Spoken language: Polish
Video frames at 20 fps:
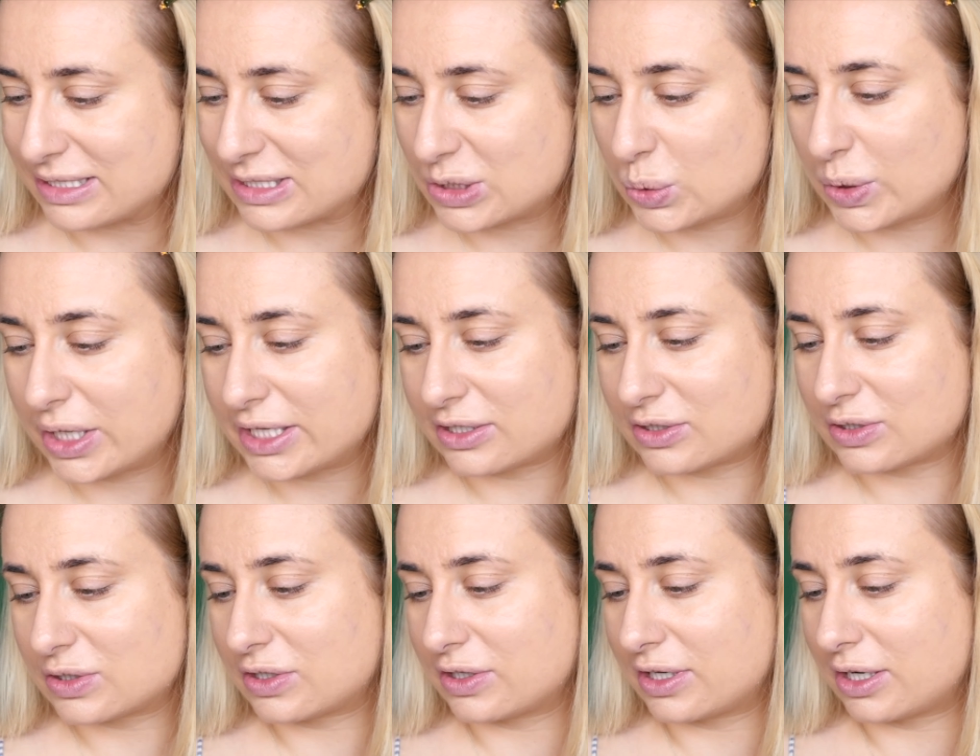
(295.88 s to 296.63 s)
maskuje
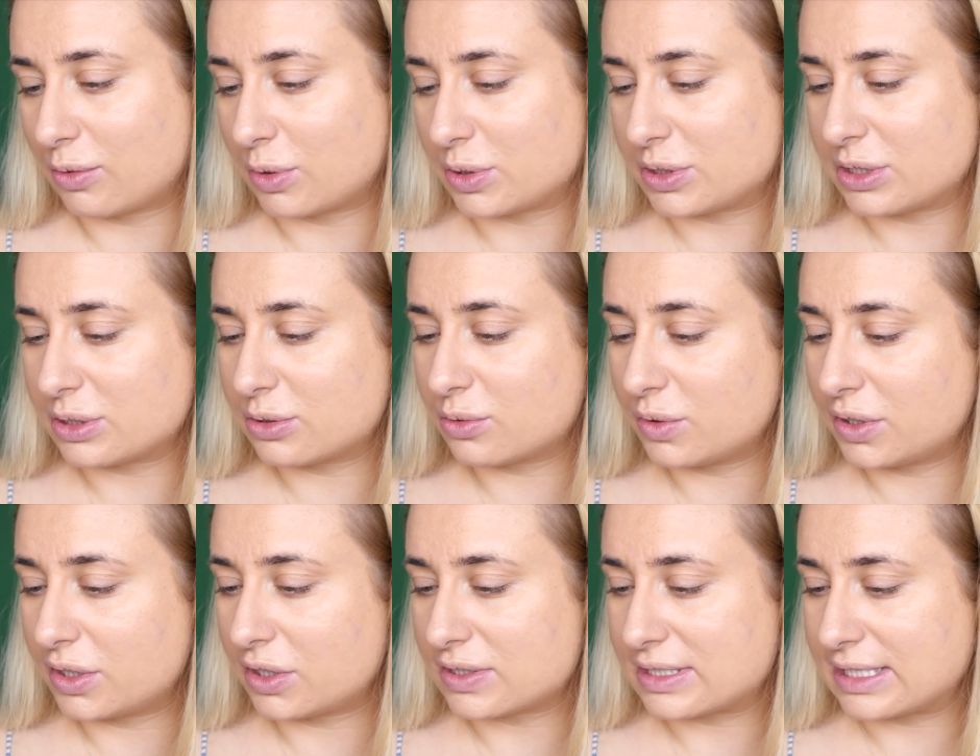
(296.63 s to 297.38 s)
niedoskonałości
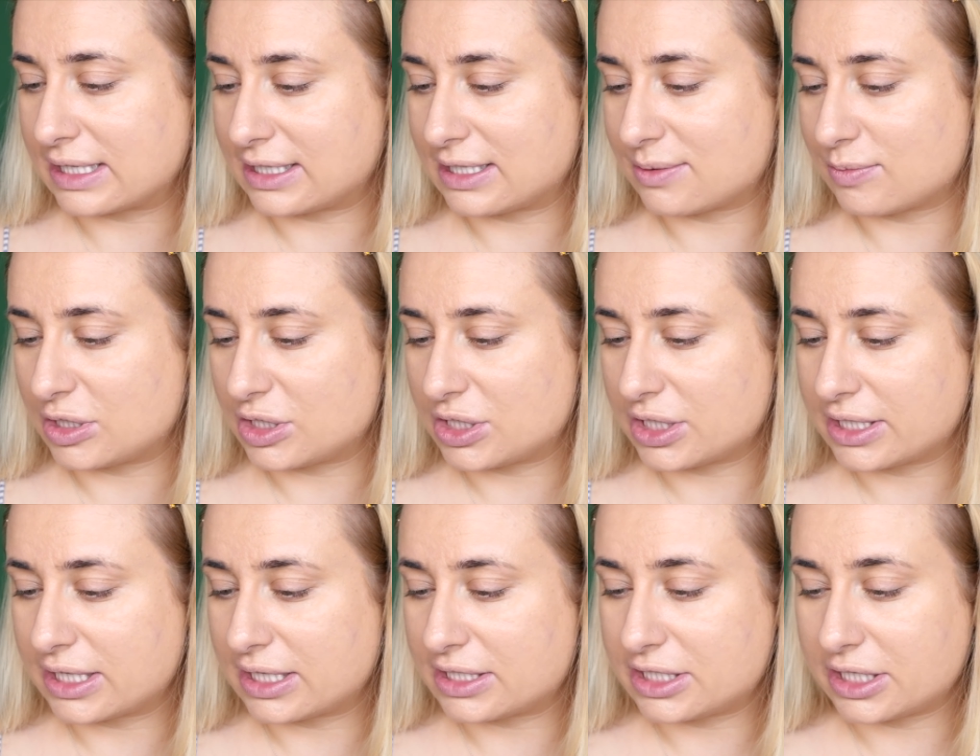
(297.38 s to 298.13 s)
skóry, oznaki
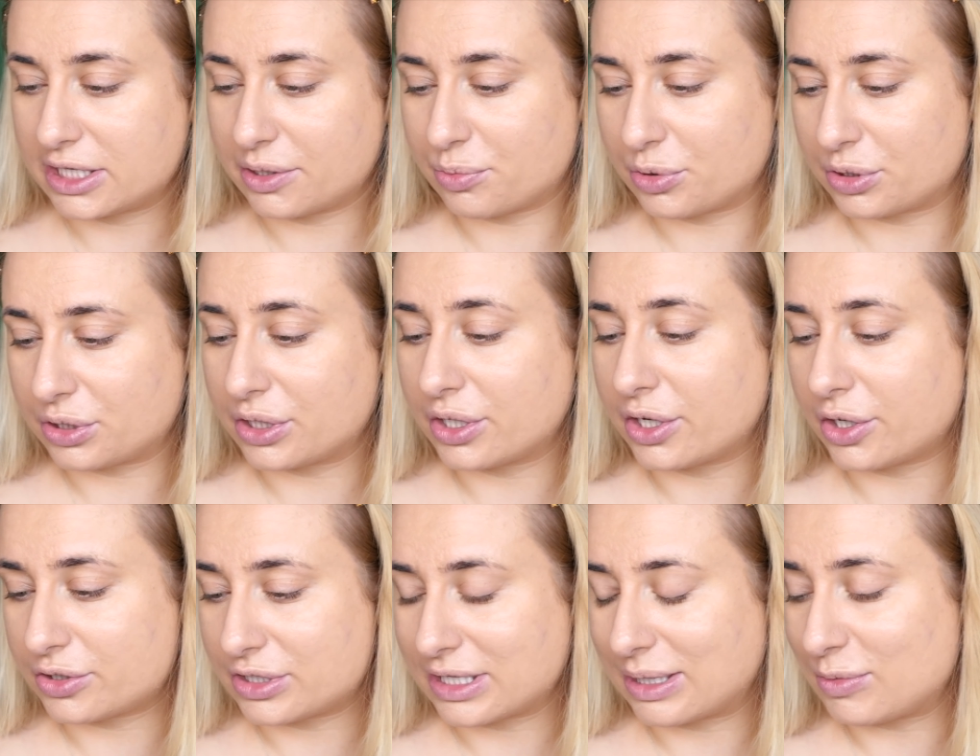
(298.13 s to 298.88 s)
zmęczenia, cienie pod
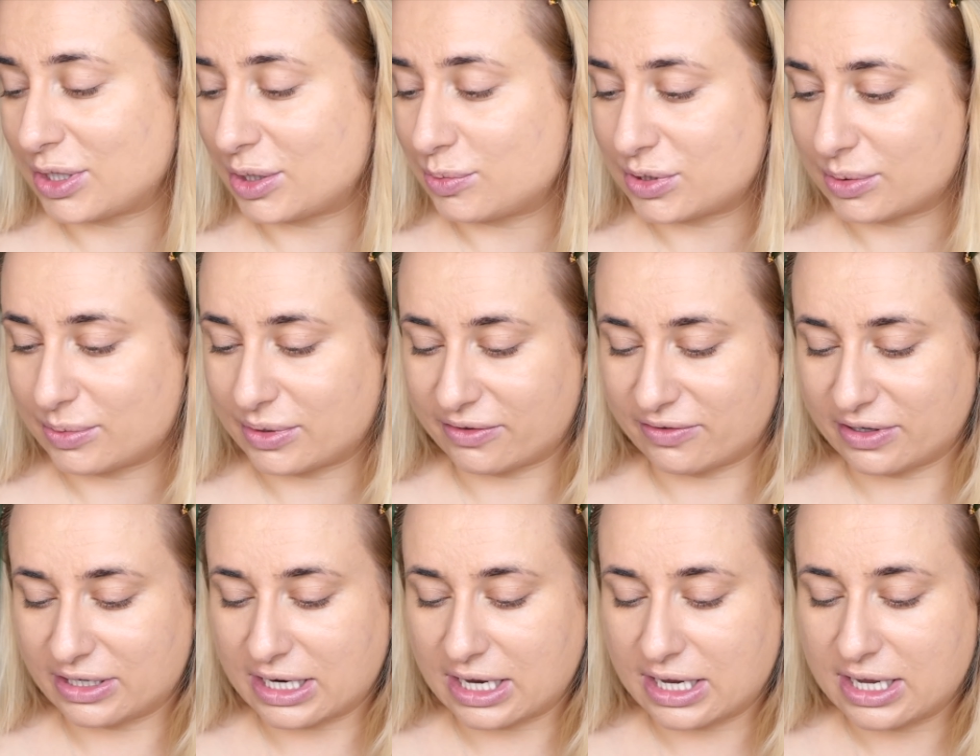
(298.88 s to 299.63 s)
oczami i
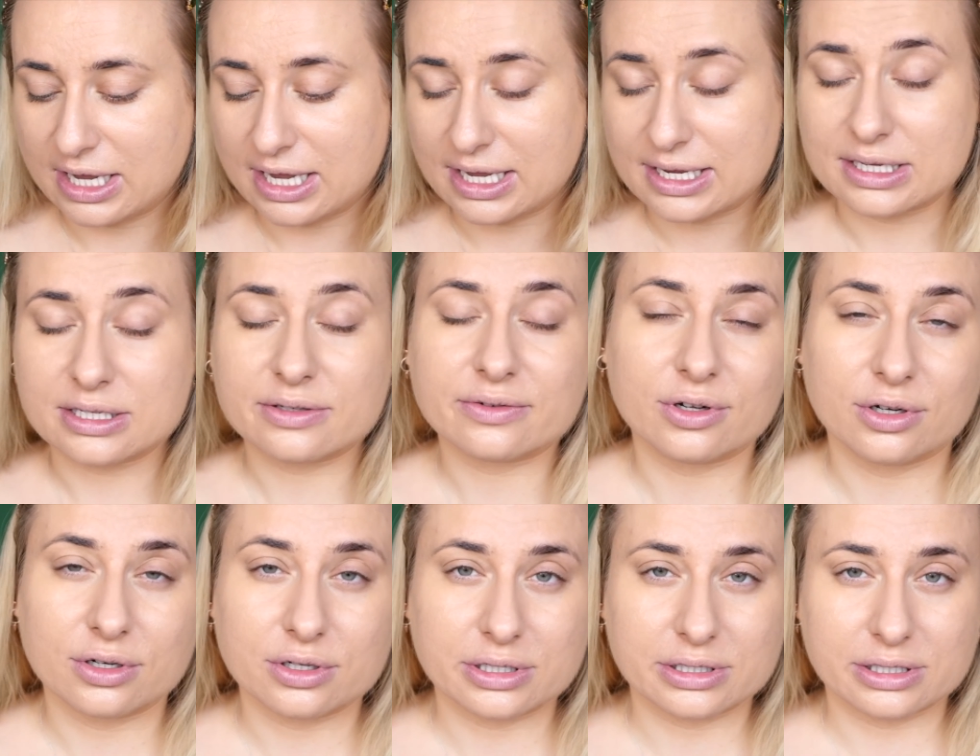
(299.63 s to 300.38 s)
przebarwienia. Jest w
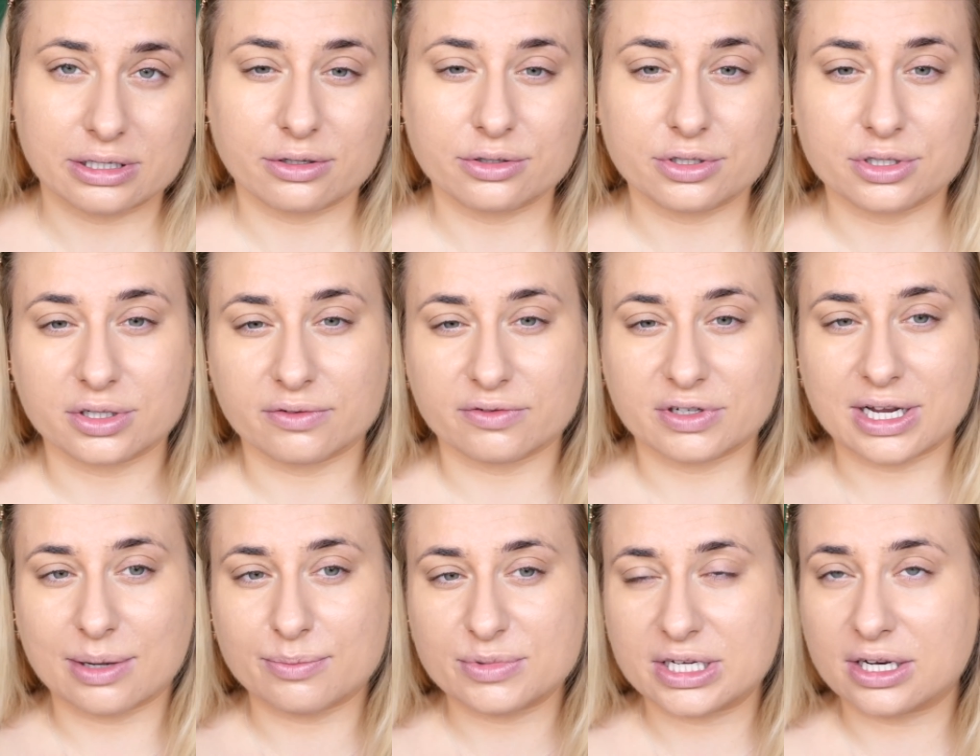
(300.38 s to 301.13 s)
kolorze 03.
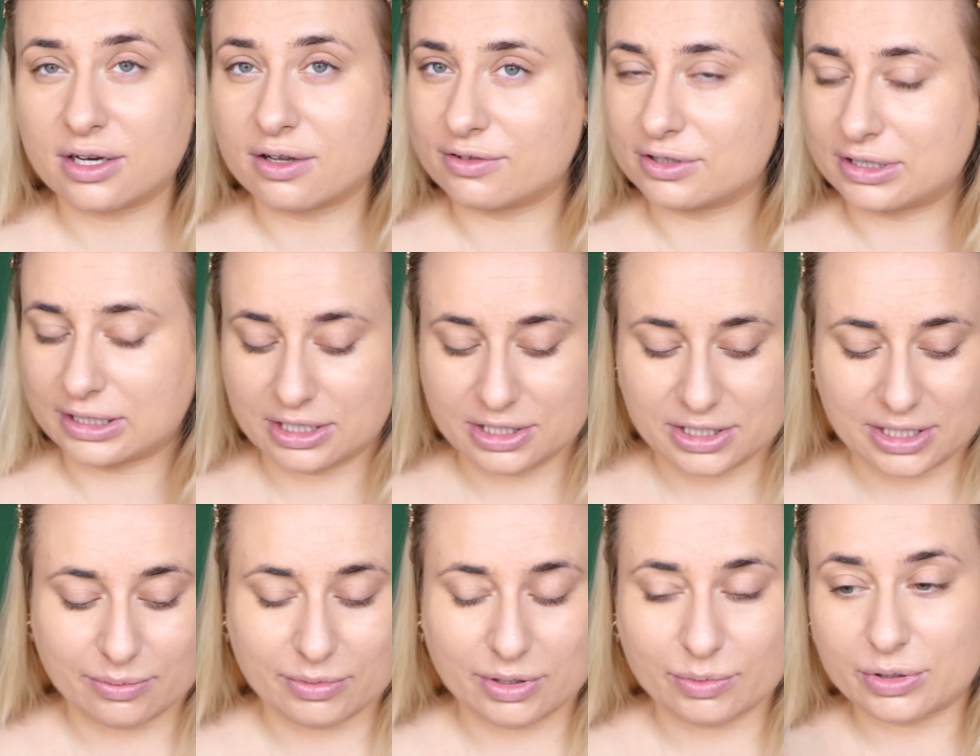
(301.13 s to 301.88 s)
Wziąłam celowo taki
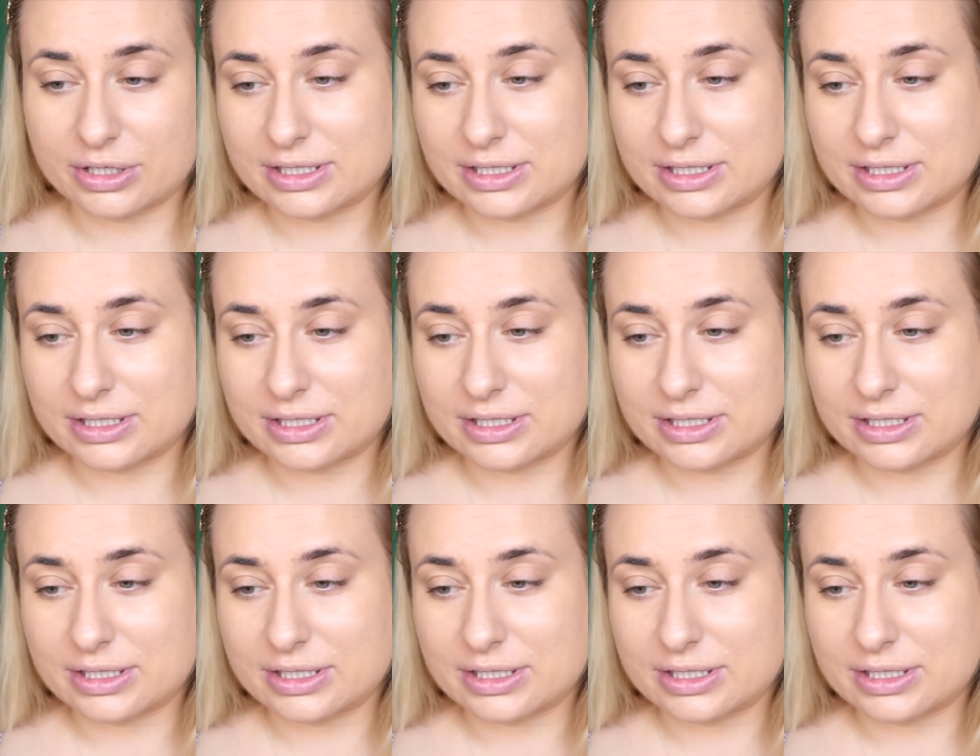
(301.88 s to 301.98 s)
ciemny,